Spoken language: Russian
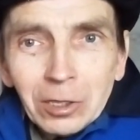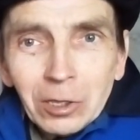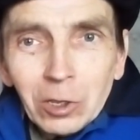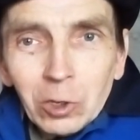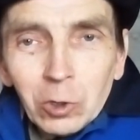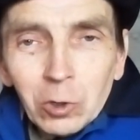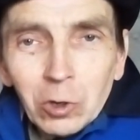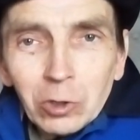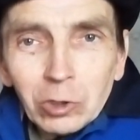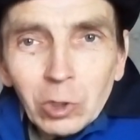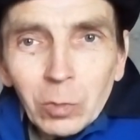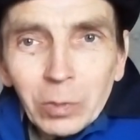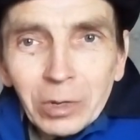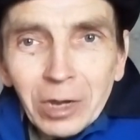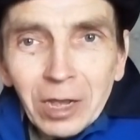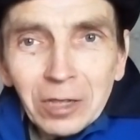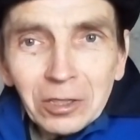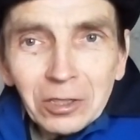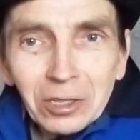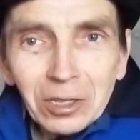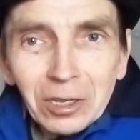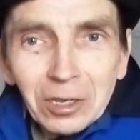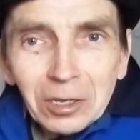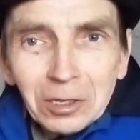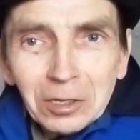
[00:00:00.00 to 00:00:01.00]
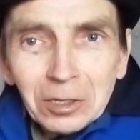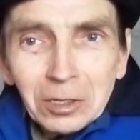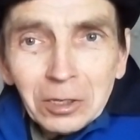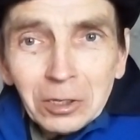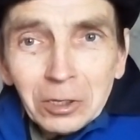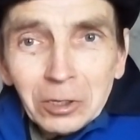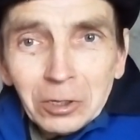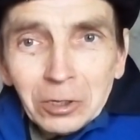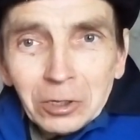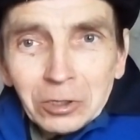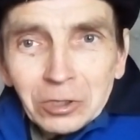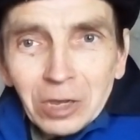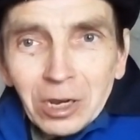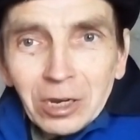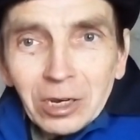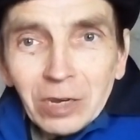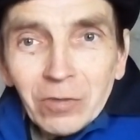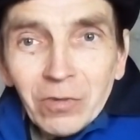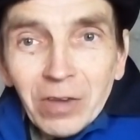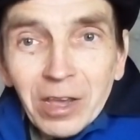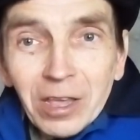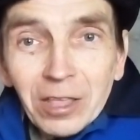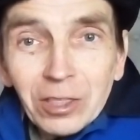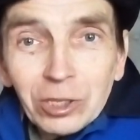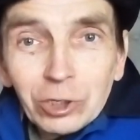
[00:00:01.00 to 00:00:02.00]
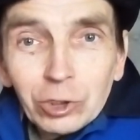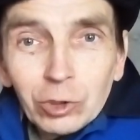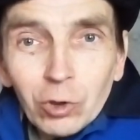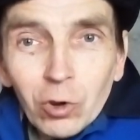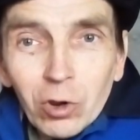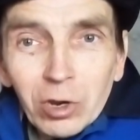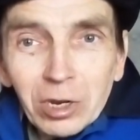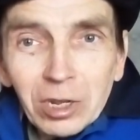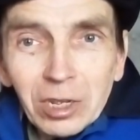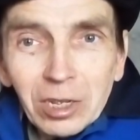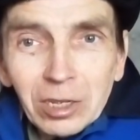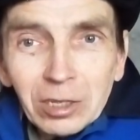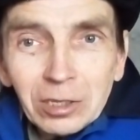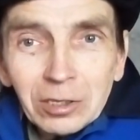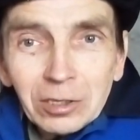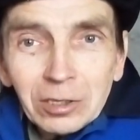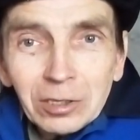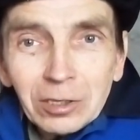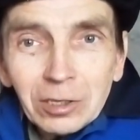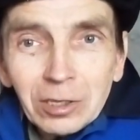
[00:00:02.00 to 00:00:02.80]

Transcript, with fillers: идет обратно, закрывает шторы,